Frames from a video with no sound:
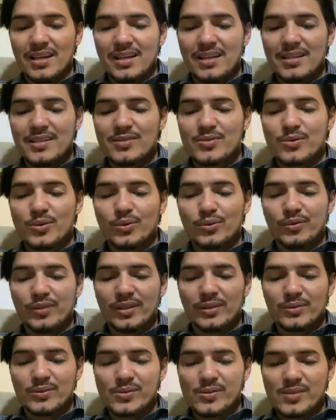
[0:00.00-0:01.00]
Estou
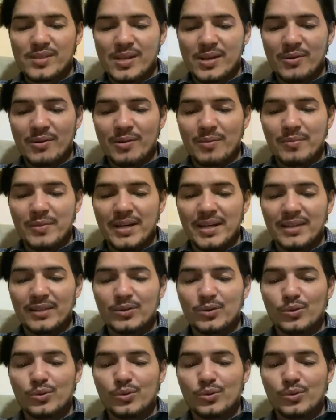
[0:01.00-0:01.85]
vendo o céu aberto